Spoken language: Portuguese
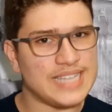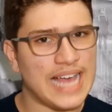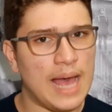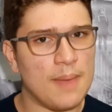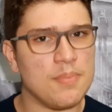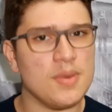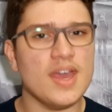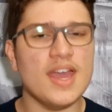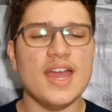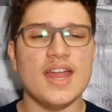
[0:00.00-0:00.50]

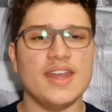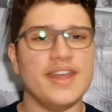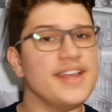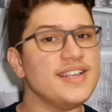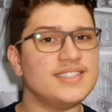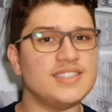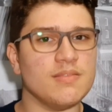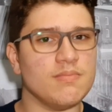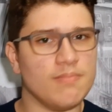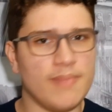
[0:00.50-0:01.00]
sabe,
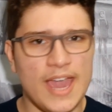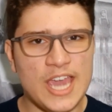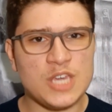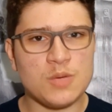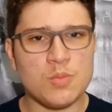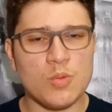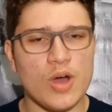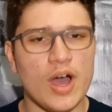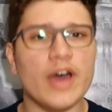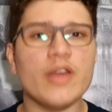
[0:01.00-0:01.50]
nesse
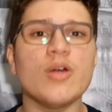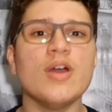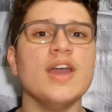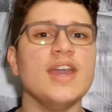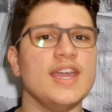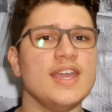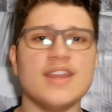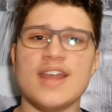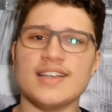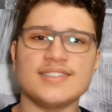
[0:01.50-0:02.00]
mesmo ano
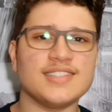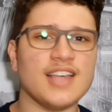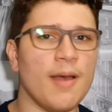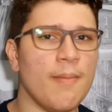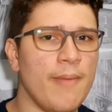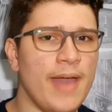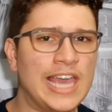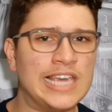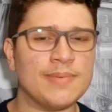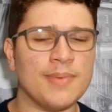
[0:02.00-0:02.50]
e nessa
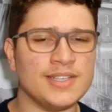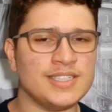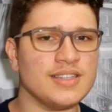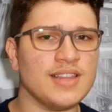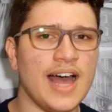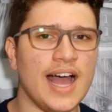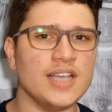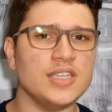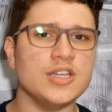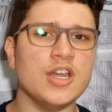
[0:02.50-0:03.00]
mesma
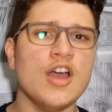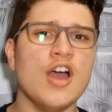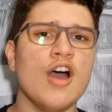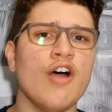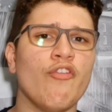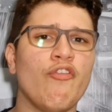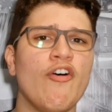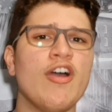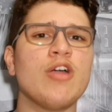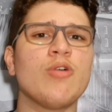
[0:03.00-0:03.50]
cidade
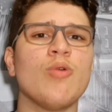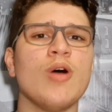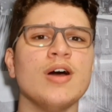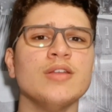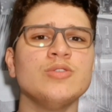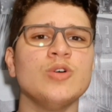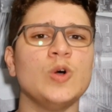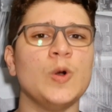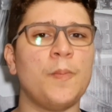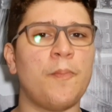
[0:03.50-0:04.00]
foi
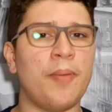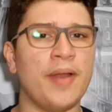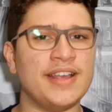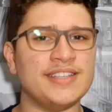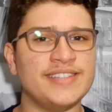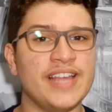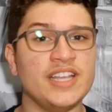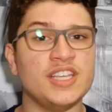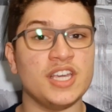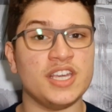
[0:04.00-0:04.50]
quando o
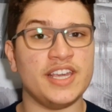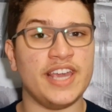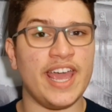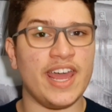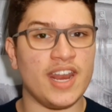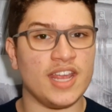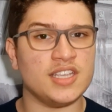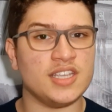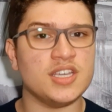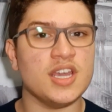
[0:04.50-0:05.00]
presidente
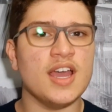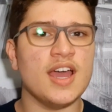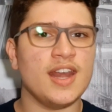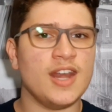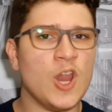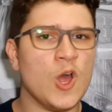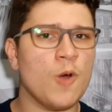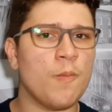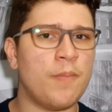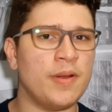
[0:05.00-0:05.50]
Kennedy,
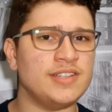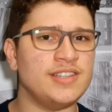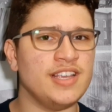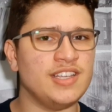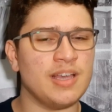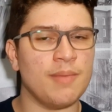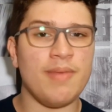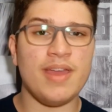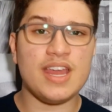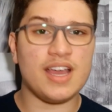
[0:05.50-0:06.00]
não, o
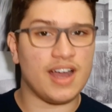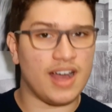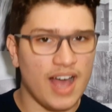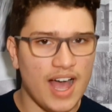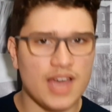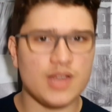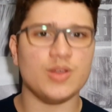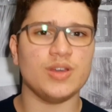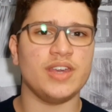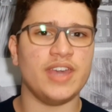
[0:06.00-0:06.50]
presidente
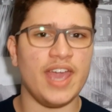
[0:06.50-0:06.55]
americano